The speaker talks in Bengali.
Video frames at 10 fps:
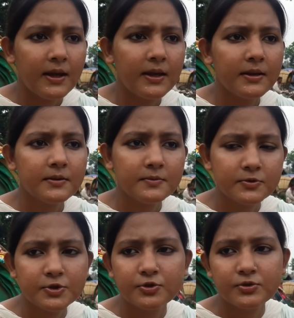এই
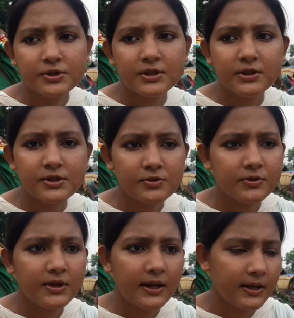শুনছি
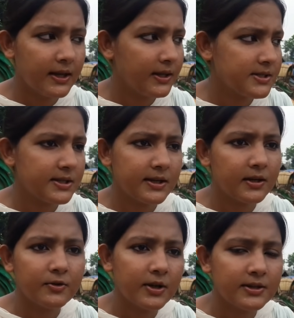কিছুদিন আগে এক হাজার
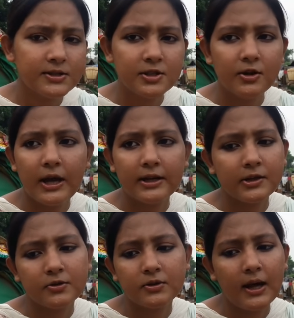টাকা করে দিছিল আর
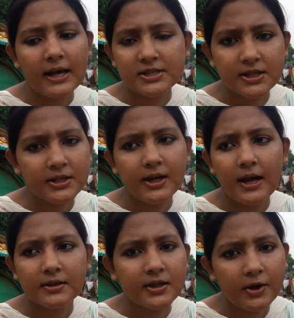এখন আসেই না
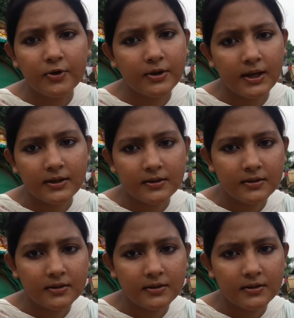আর দেও না